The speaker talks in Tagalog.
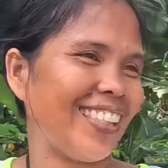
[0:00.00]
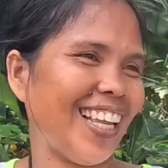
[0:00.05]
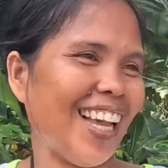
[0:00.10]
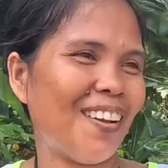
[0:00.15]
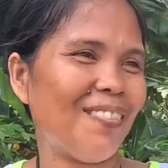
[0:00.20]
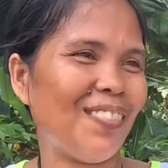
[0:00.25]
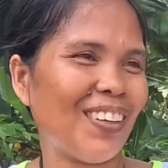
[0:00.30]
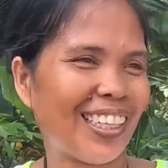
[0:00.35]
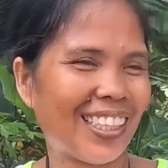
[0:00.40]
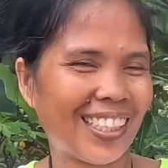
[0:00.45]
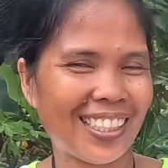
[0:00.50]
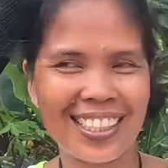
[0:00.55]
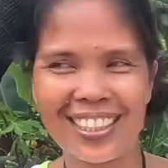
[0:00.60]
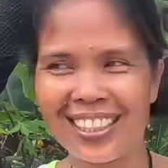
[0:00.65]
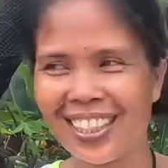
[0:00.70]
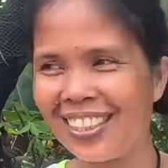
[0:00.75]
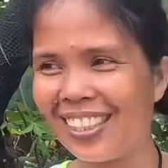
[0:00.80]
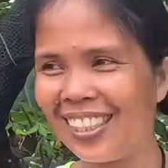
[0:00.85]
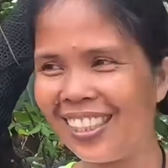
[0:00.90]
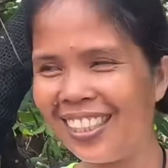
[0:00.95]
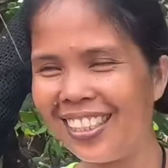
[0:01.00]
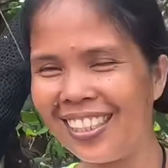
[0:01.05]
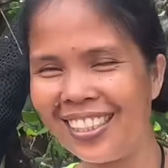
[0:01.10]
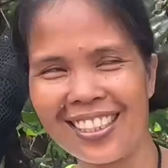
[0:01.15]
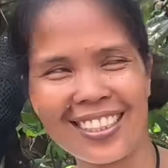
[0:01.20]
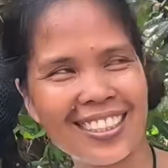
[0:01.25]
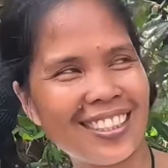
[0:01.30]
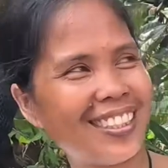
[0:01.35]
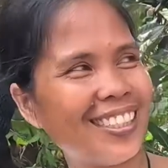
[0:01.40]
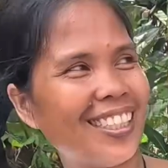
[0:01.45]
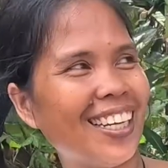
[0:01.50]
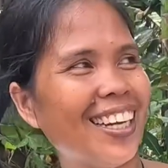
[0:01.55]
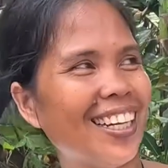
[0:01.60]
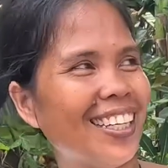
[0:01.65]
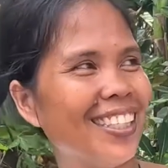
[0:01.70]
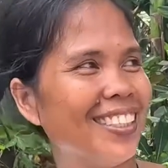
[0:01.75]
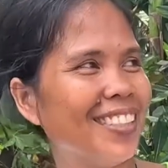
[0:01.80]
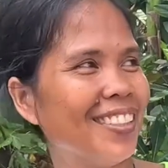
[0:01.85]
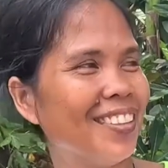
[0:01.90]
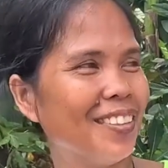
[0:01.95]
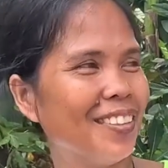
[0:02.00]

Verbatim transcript: sa kantaan, pag nakikita niya, naiingit siya.